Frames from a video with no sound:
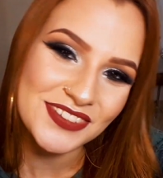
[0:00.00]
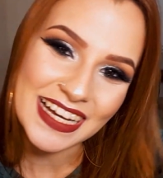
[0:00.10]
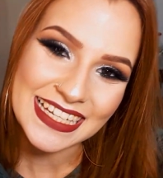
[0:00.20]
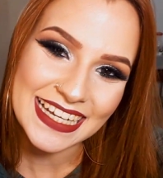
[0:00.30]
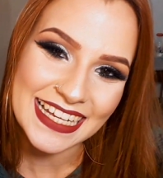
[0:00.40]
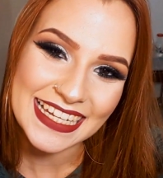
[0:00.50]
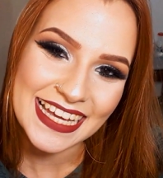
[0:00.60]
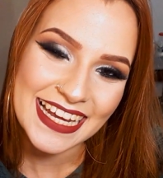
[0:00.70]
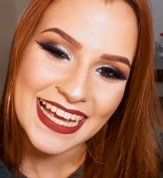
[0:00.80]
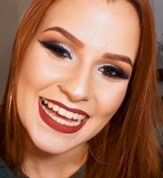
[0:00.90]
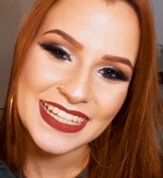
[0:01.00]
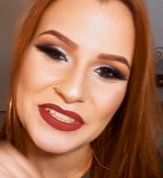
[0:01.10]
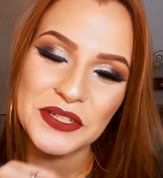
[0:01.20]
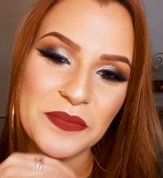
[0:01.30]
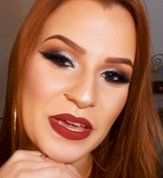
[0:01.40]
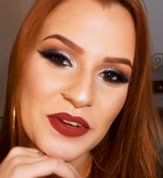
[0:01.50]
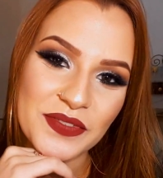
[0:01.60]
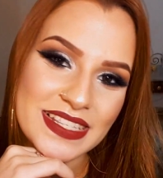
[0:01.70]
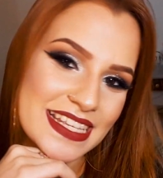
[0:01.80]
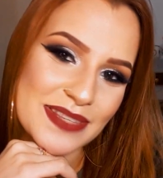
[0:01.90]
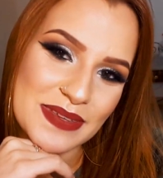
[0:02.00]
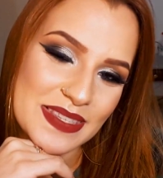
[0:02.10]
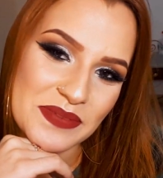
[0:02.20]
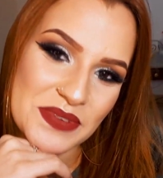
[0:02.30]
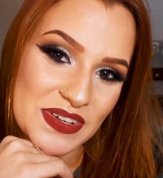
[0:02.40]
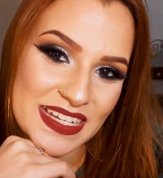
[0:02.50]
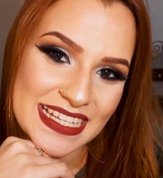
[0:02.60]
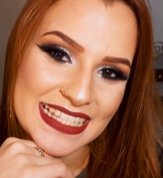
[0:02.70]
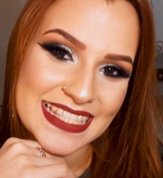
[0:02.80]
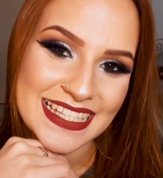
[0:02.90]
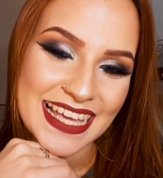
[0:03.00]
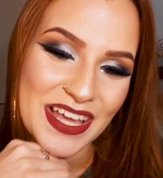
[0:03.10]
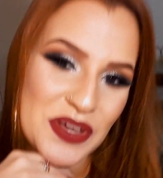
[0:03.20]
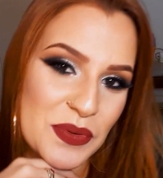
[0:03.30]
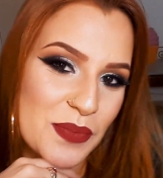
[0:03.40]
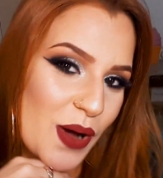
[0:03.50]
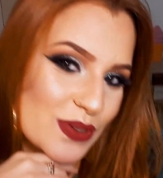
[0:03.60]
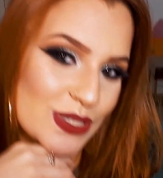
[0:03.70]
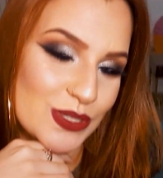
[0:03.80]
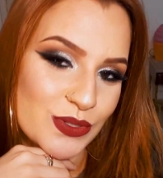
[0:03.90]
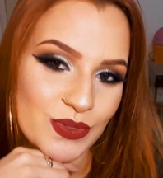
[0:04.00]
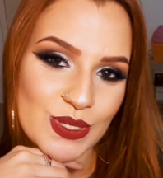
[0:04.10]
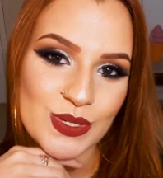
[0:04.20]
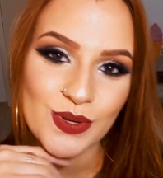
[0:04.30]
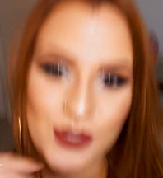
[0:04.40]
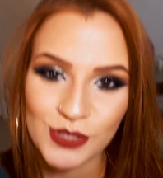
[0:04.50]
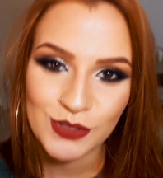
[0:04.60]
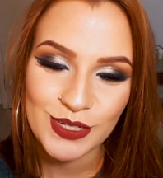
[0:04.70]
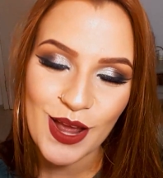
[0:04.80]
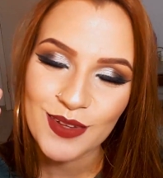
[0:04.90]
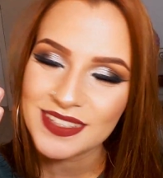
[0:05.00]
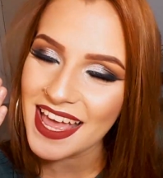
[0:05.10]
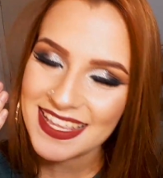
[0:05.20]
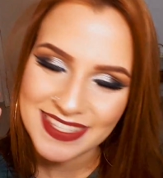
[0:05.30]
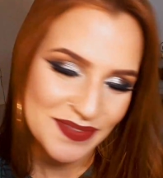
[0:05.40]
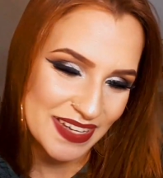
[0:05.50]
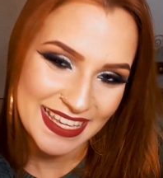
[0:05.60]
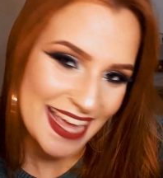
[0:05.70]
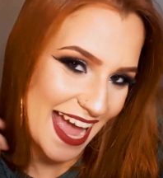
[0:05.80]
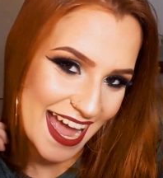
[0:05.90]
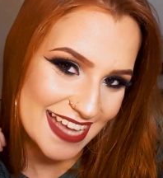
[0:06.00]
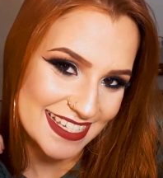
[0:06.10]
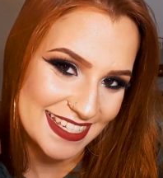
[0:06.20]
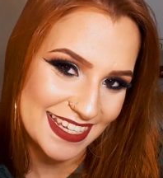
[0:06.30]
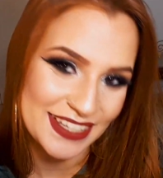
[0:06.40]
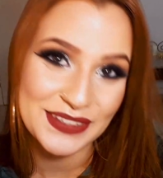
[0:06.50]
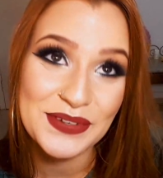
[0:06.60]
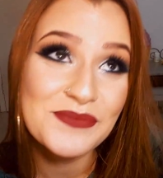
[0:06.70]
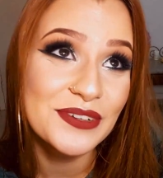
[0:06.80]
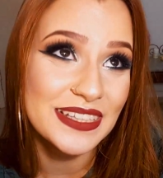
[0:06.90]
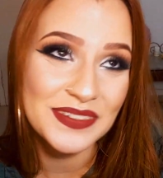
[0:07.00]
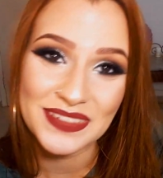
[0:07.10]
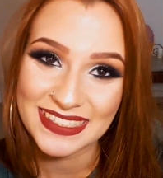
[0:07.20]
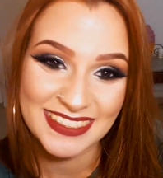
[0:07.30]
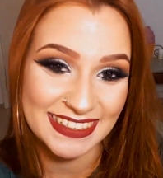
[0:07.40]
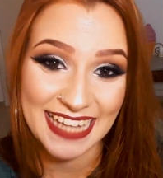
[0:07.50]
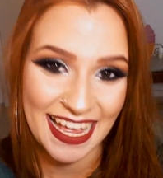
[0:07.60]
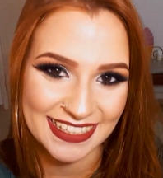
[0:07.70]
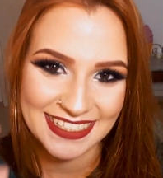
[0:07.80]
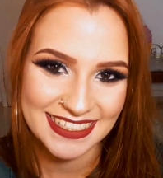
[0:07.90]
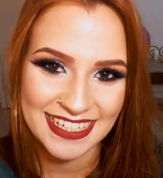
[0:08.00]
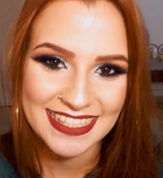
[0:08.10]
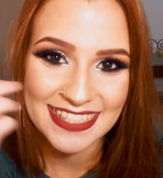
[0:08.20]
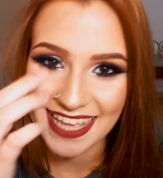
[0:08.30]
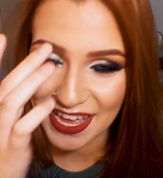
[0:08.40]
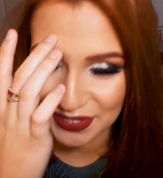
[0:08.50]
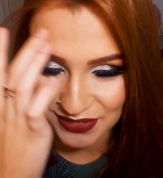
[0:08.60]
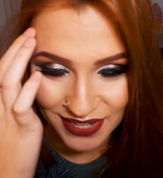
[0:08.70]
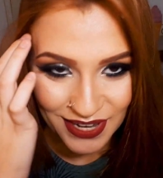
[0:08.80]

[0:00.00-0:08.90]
Fala galera, tudo bem com vocês meus amores? Bom, gente, o vídeo de hoje é tutorial desta maquiagem, que eu tô muito apaixonada, gente, sério.